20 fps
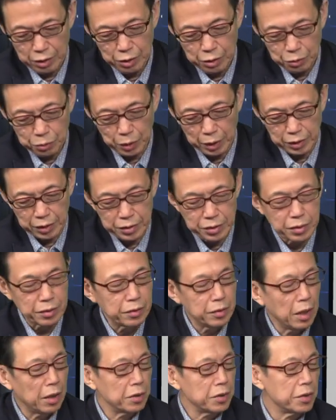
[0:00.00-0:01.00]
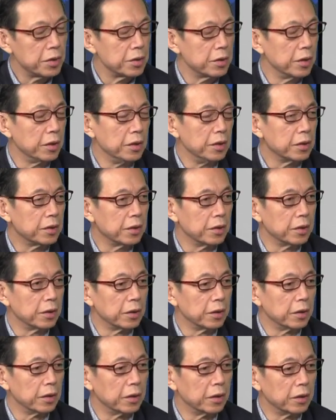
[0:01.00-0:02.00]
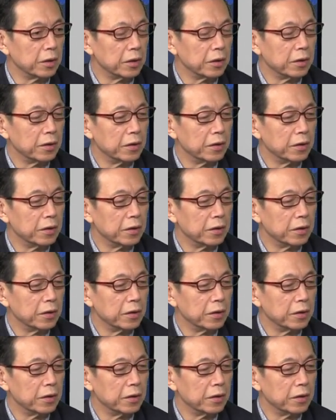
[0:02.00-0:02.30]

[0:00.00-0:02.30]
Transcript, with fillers: 选的是当时的一个